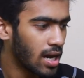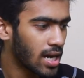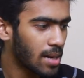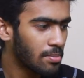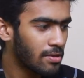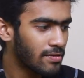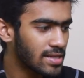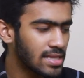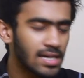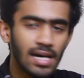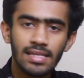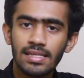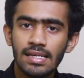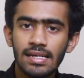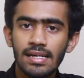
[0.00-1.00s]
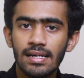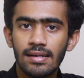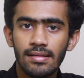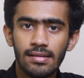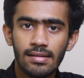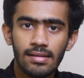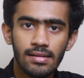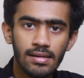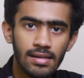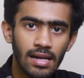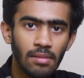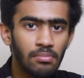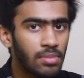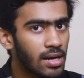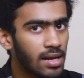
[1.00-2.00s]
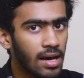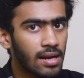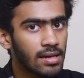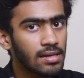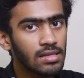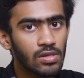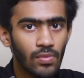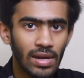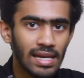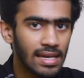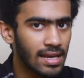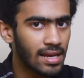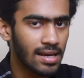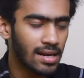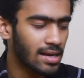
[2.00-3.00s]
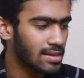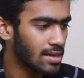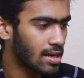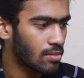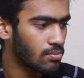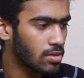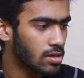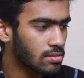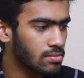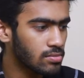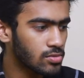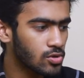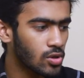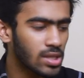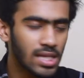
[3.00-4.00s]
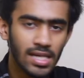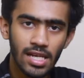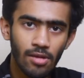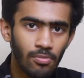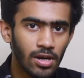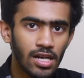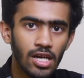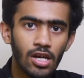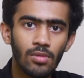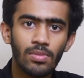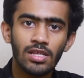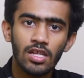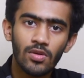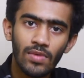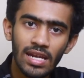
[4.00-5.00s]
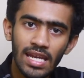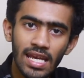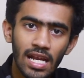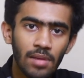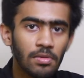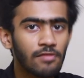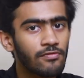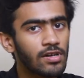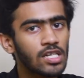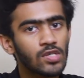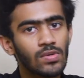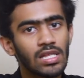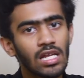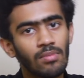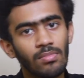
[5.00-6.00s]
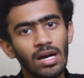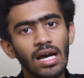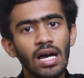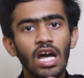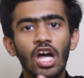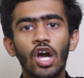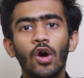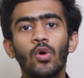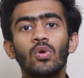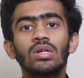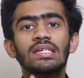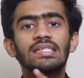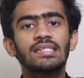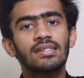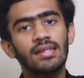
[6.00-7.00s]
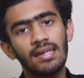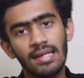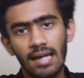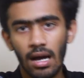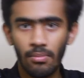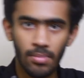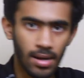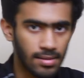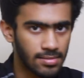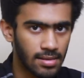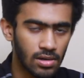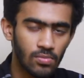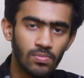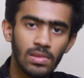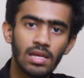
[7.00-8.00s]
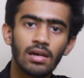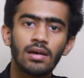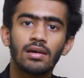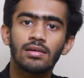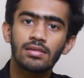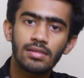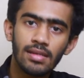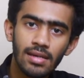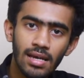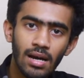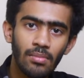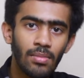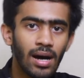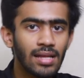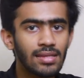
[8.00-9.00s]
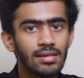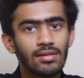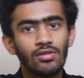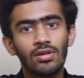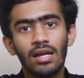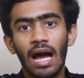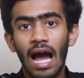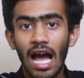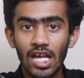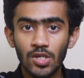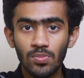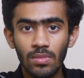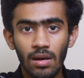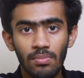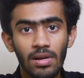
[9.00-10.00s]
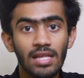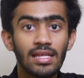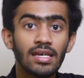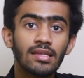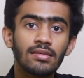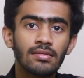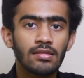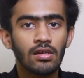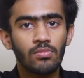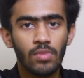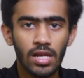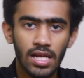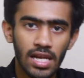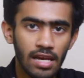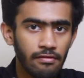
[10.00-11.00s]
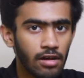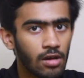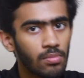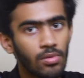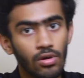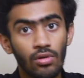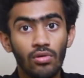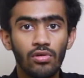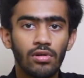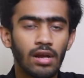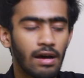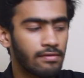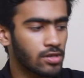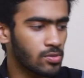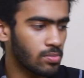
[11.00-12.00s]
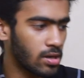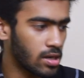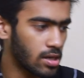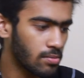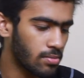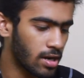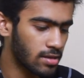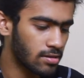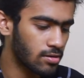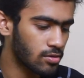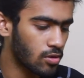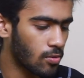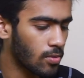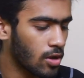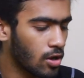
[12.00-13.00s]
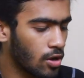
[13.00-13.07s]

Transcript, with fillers: நம்ம வந்து அந்த நம்பராக இருக்க டுவெண்ட்டிங்கிற அந்த நம்பர் ஸோ அதை இட்டே பண்ணிட்டே வரப்போ இந்த டுவெண்ட்டிங்க நம்பர் ஃபர்ஸ்ட் வந்து நம்ம ஒரு ஸ்ட்ரிங்காக மாற்றணும் ஸ்ட்ரிங்காக மாற்றிட்டு ஒரு ஹேஷ் மேப்பில் அதை இன்சர்ட் பண்ணிக்கிட்டே வர போகிறோம் ட்ராவல்ஸ் பண்ணின்னு பார்த்துருந்தோம்